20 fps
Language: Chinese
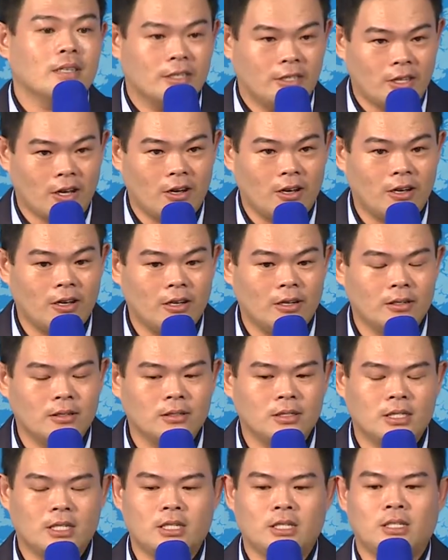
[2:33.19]
有哈。
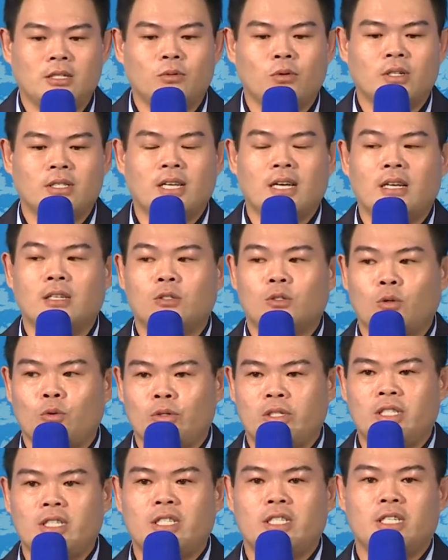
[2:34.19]
其实我在初
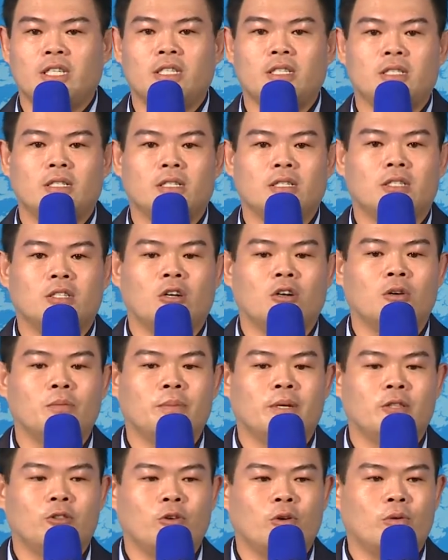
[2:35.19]
期经营的时候，
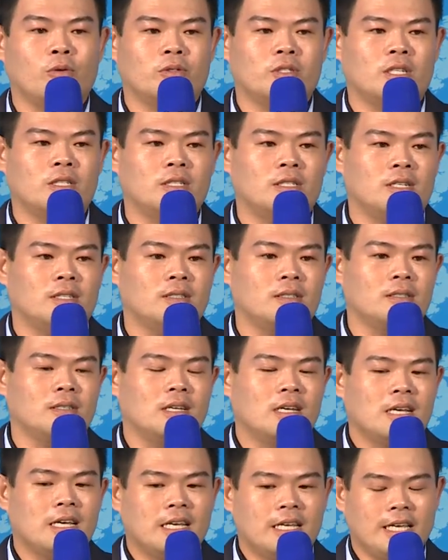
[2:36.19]
面对我人生
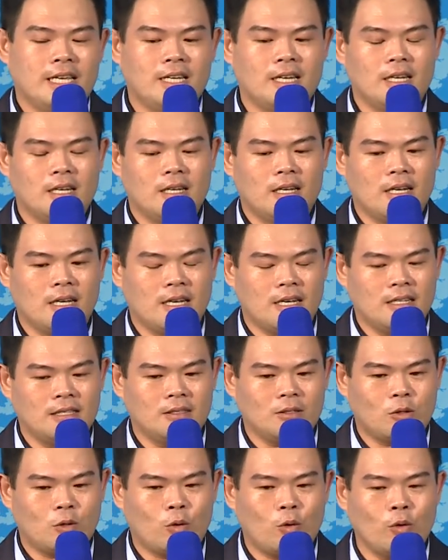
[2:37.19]
一个
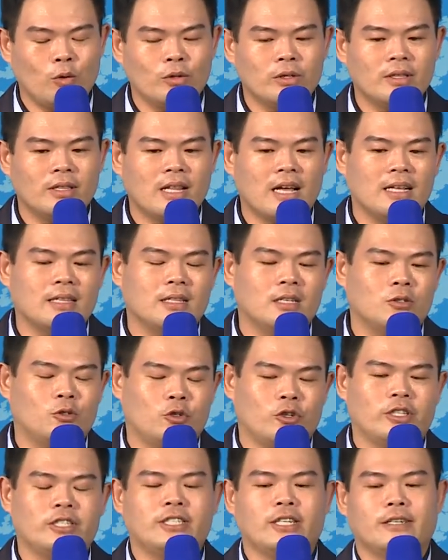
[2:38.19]
很困难的
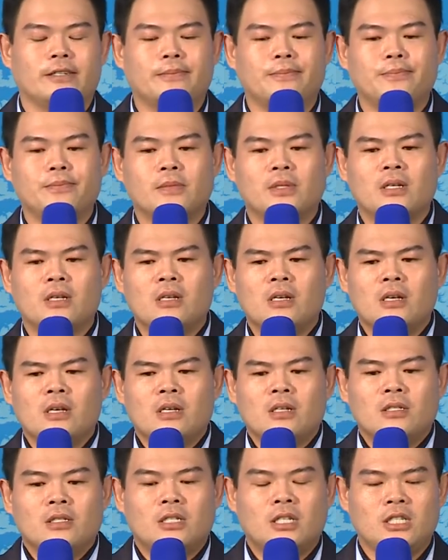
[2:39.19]
抉择。
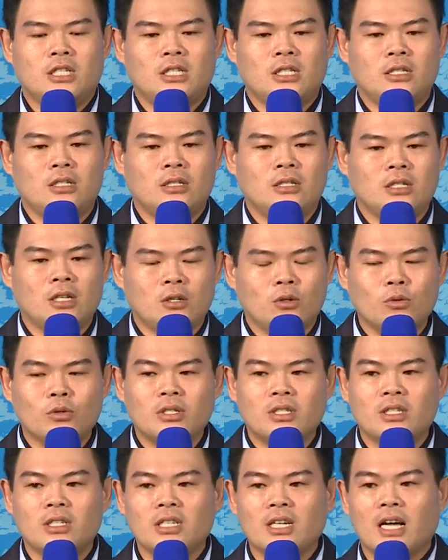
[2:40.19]
其实这故
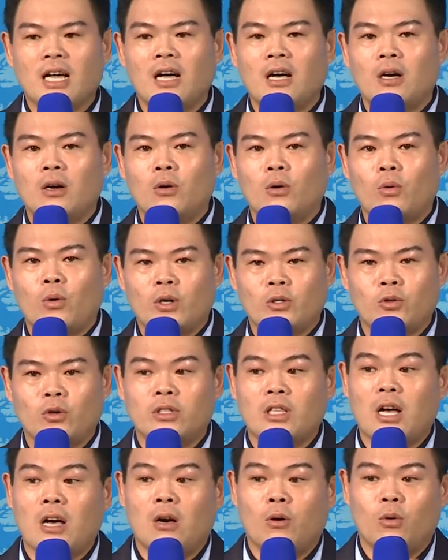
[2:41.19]
事应该要回溯
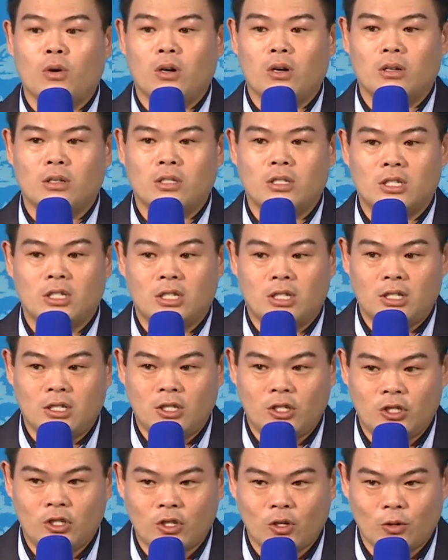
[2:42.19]
到我
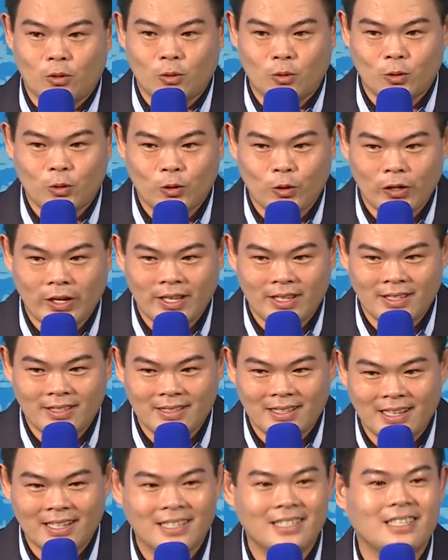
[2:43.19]
19岁
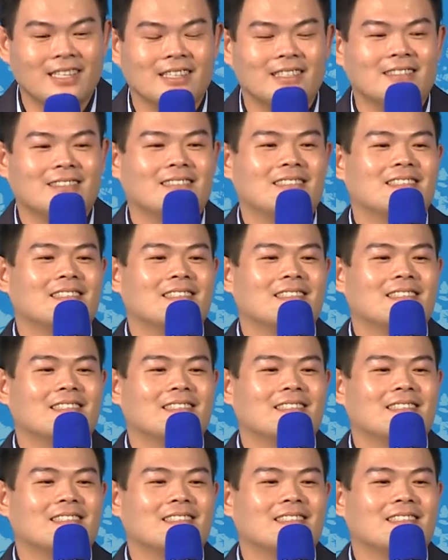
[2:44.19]
那一年，